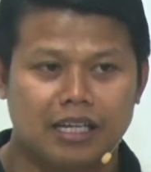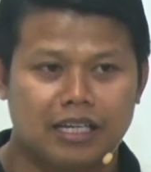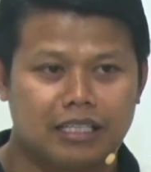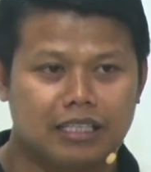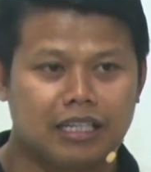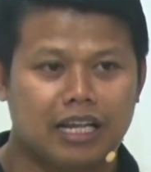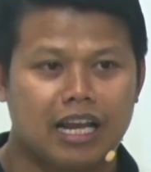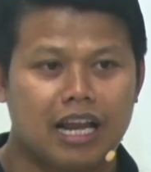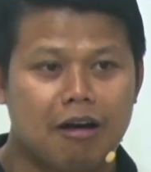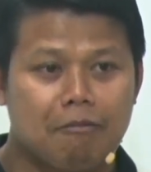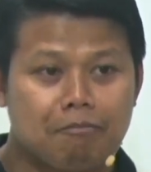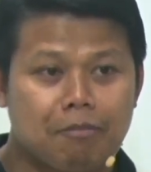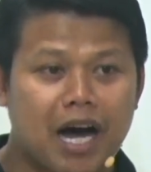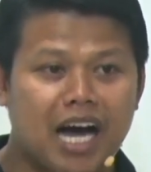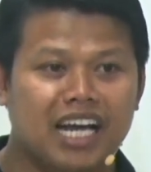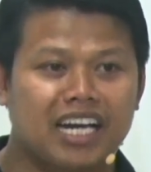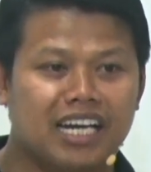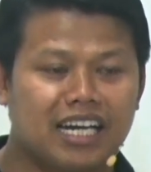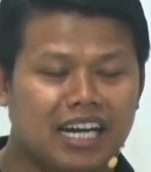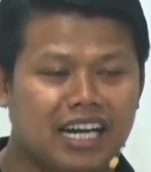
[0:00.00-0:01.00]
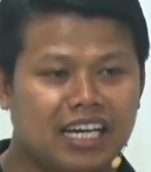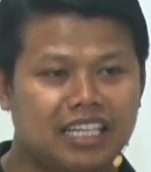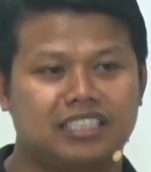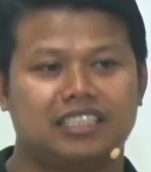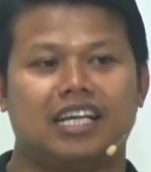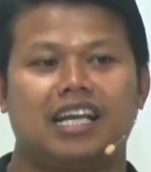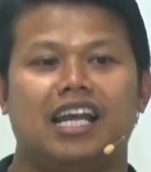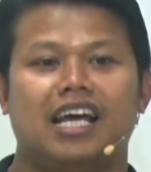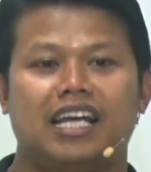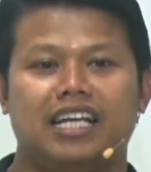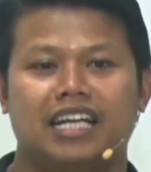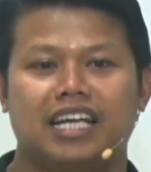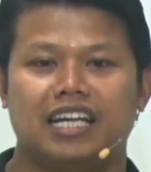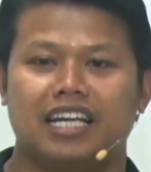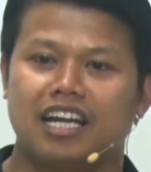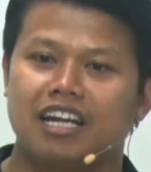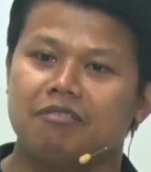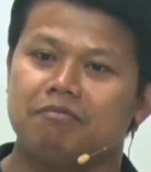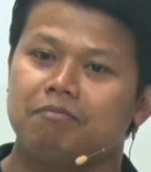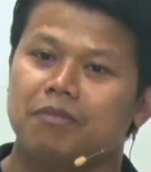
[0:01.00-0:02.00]
na labanan ng kasalanan
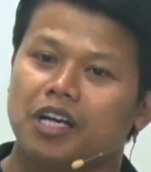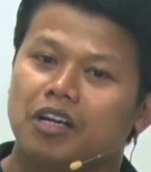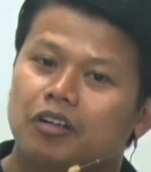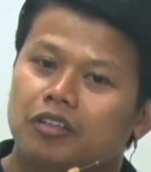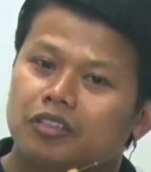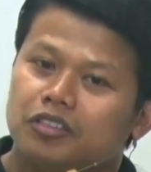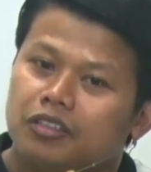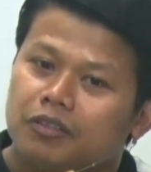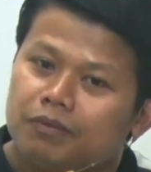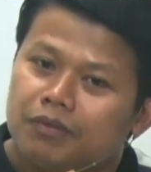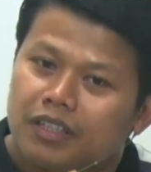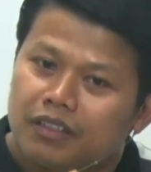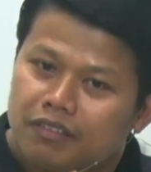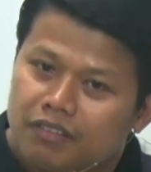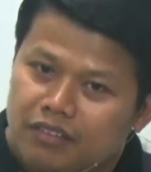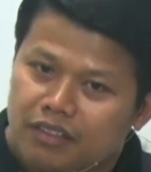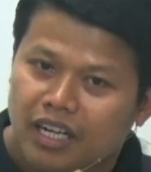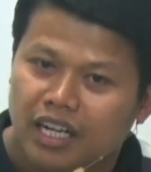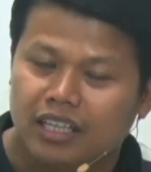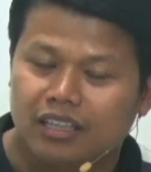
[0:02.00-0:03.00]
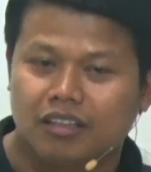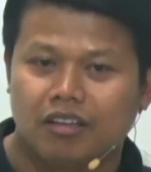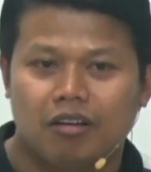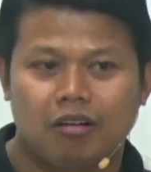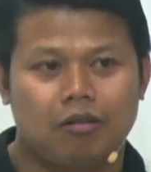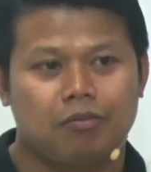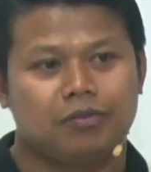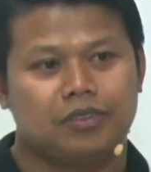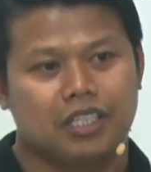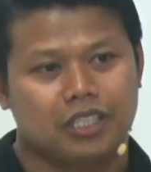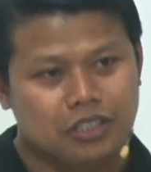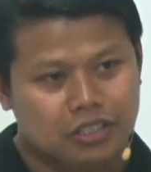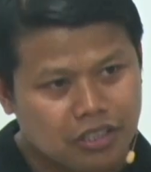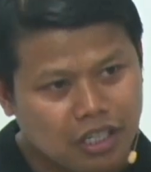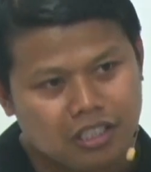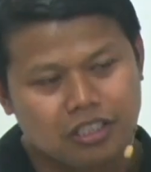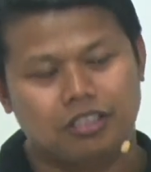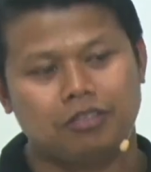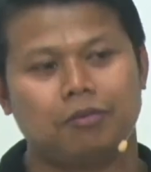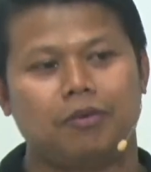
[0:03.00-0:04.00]
not because of the threat of the
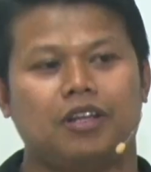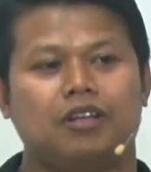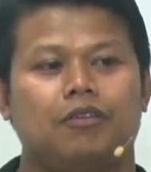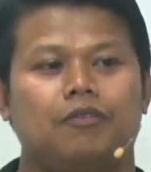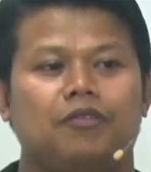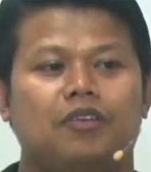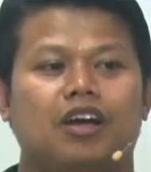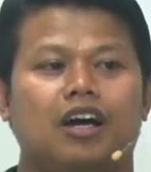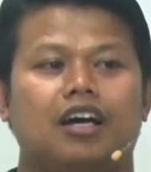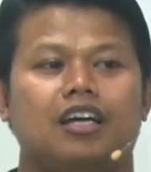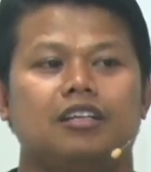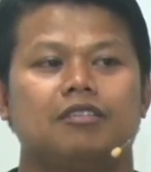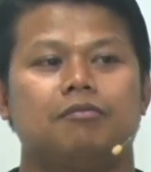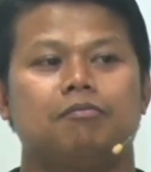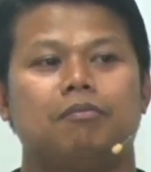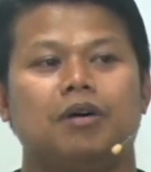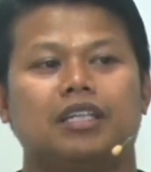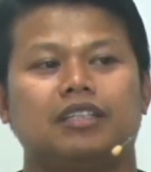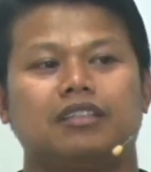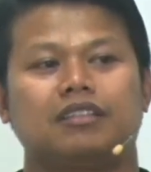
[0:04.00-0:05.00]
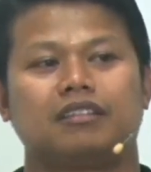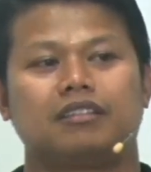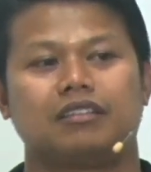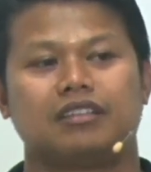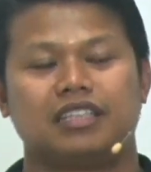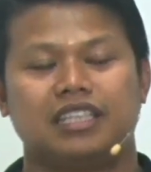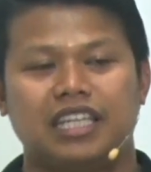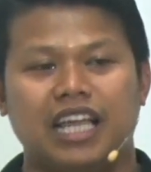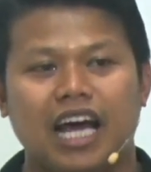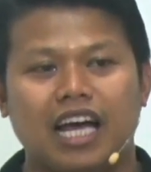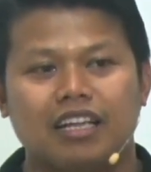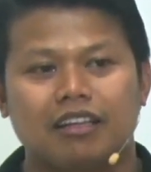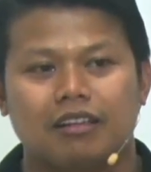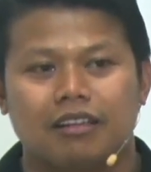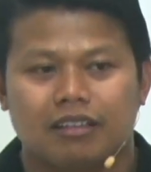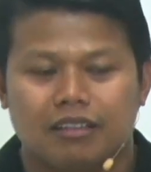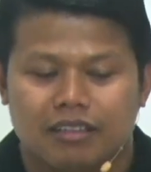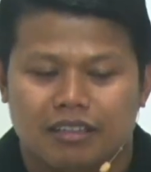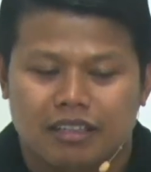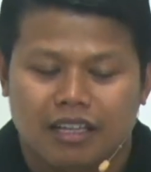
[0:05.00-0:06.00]
judgment of God but
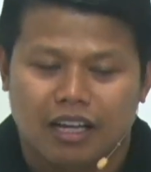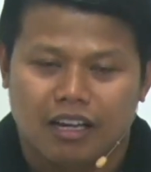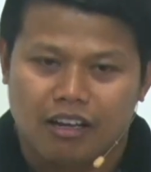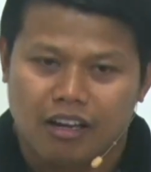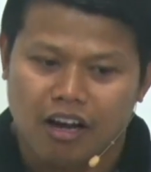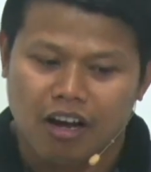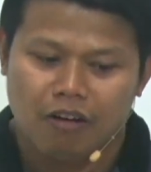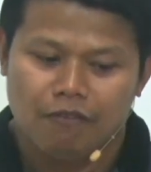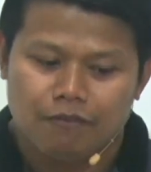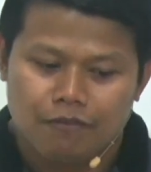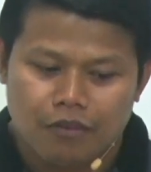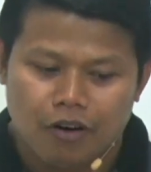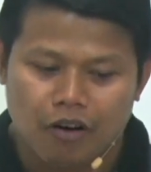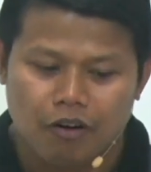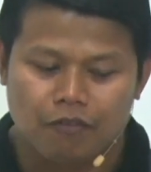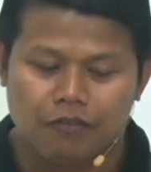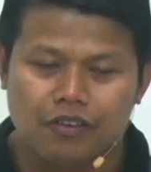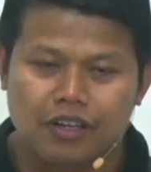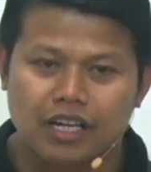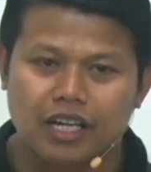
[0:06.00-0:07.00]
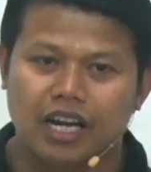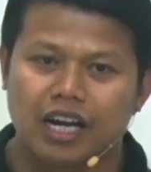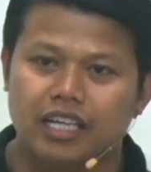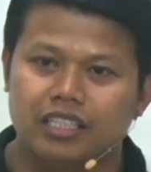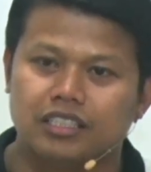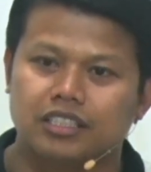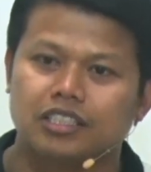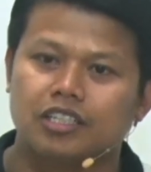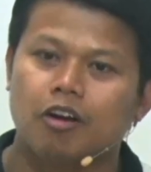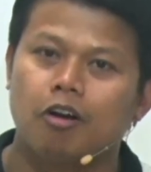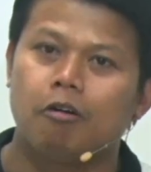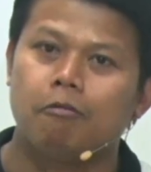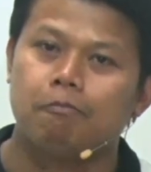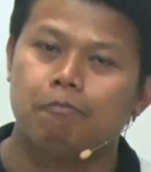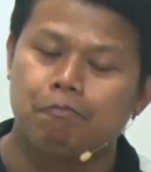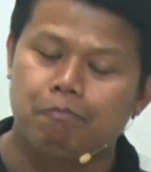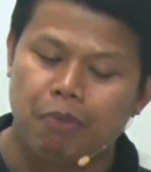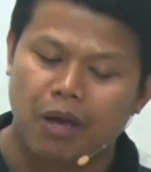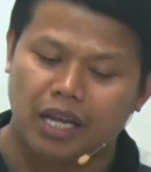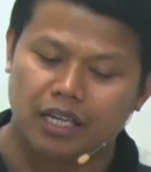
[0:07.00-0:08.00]
that the love of Christ
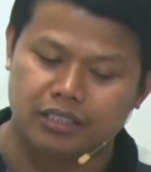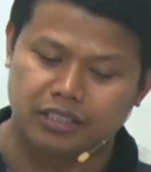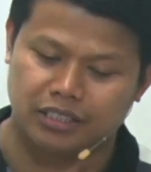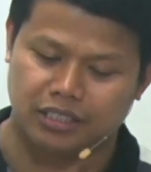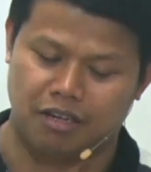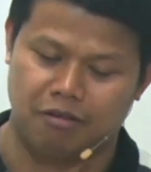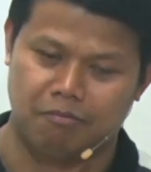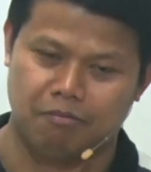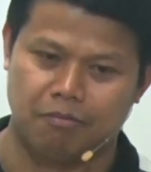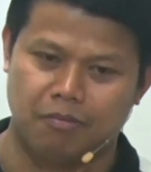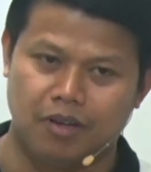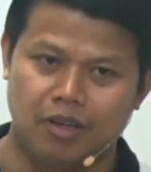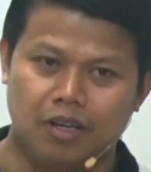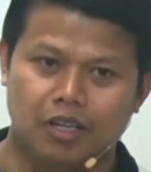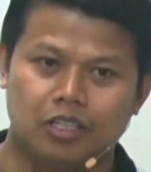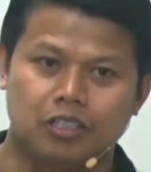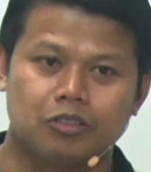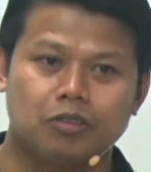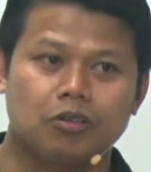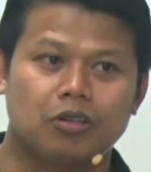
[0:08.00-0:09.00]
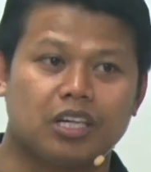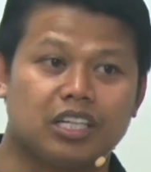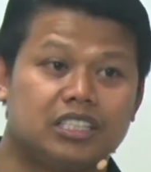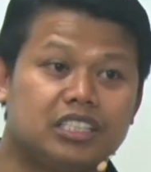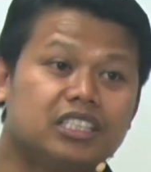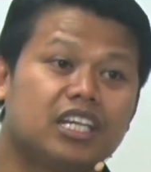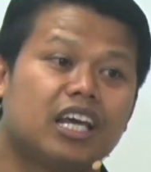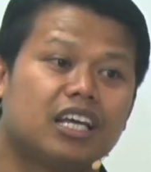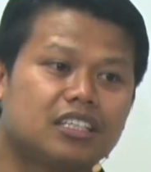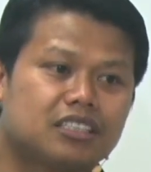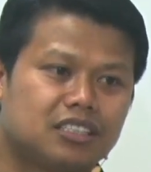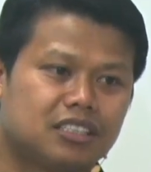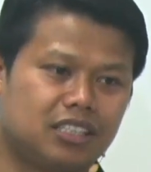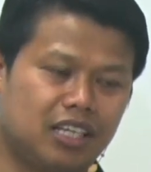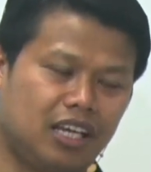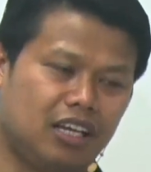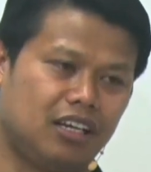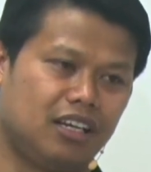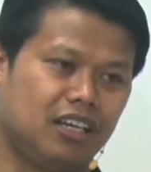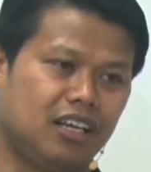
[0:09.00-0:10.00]
compels him to reject
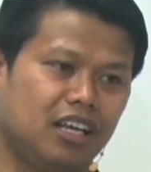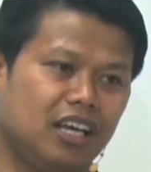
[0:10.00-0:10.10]
sin.